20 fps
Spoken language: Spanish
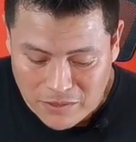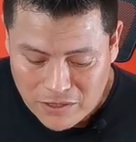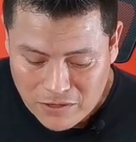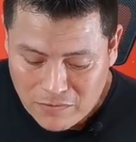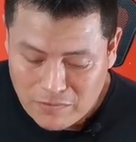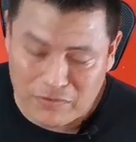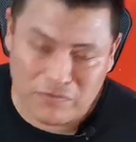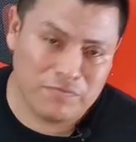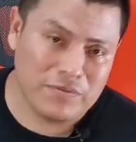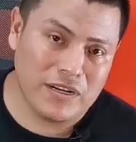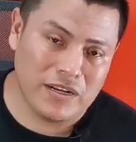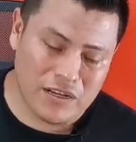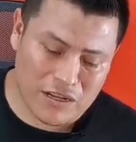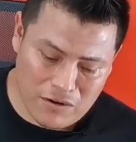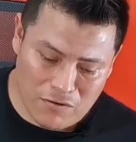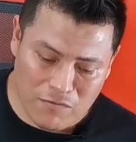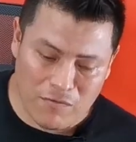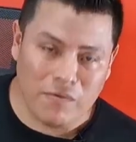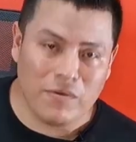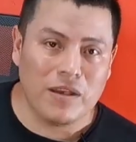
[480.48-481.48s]
video pues para
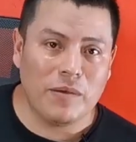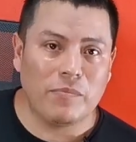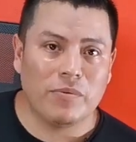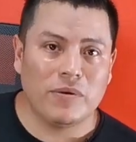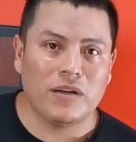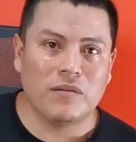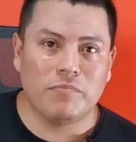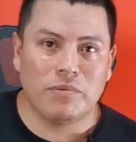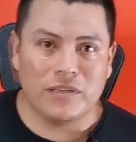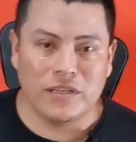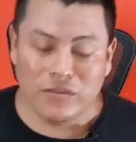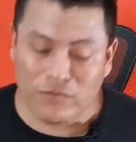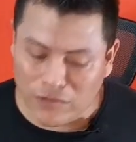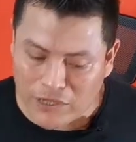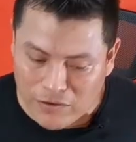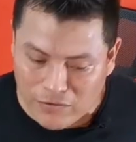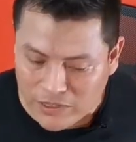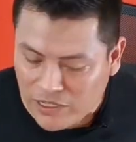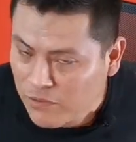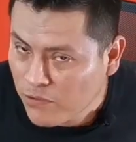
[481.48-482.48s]
que no me vaya a poner perito y
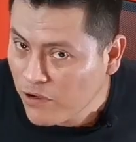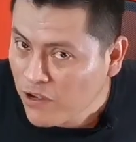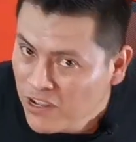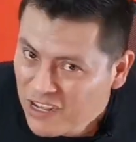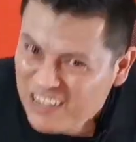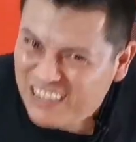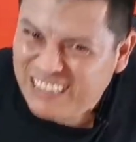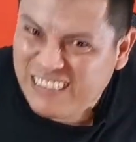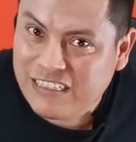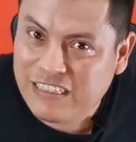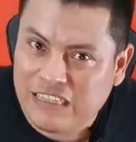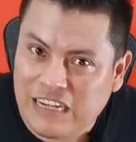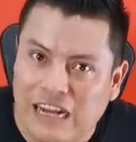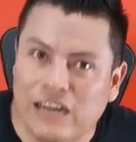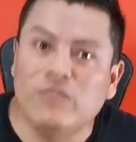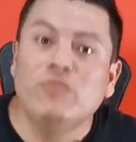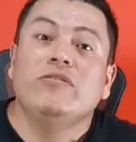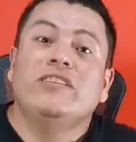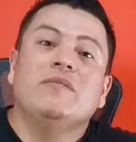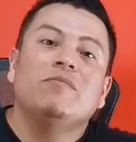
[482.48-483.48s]
al último
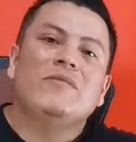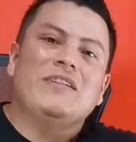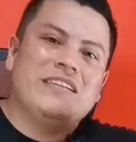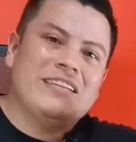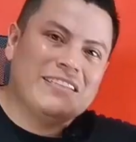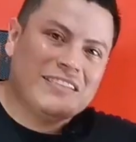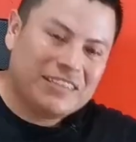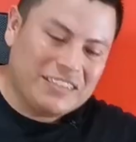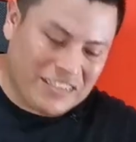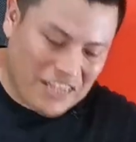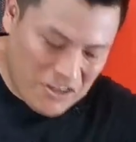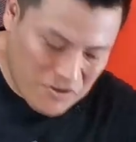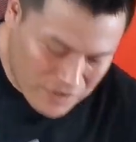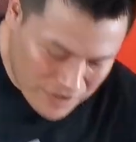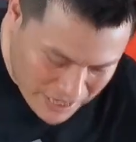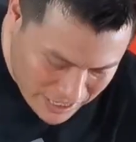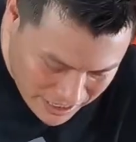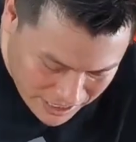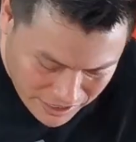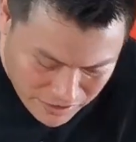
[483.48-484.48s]
al último ni les enseño
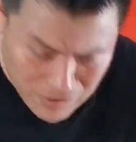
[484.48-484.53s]
nada,